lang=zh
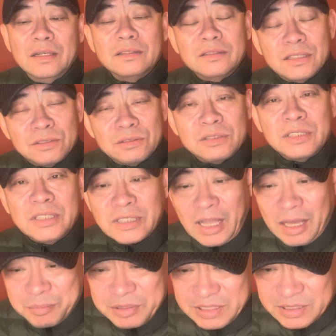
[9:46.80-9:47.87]
那就是一
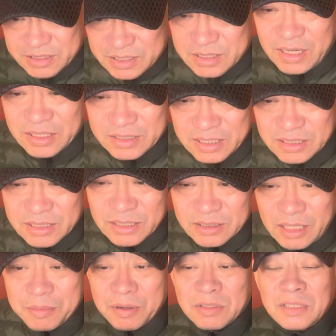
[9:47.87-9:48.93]
大批资产阶级的
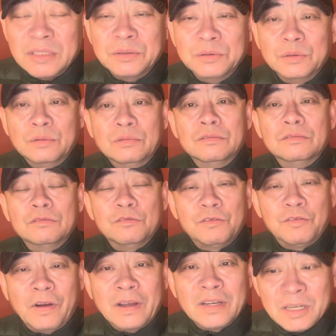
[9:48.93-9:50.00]
代表人物。
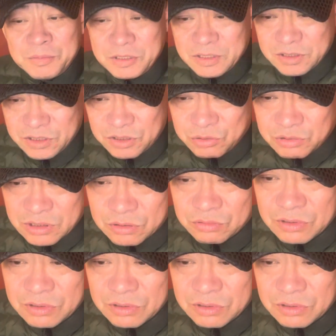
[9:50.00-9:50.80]
反革命的修正主